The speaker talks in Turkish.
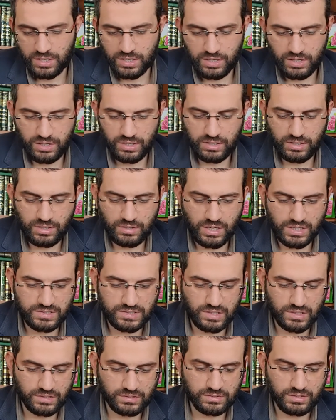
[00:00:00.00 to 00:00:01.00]
e,
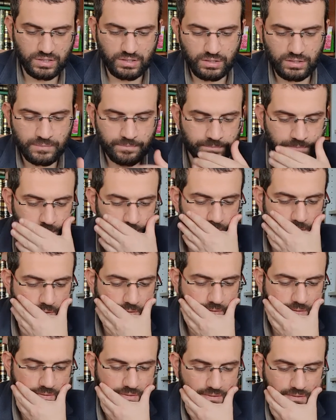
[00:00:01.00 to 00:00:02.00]
hastalıklara,
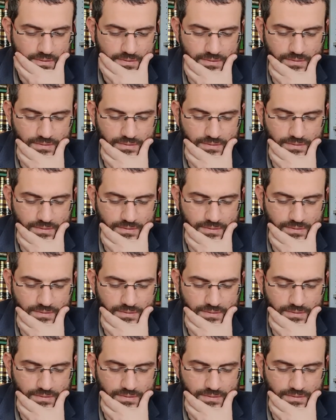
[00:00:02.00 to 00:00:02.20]
e,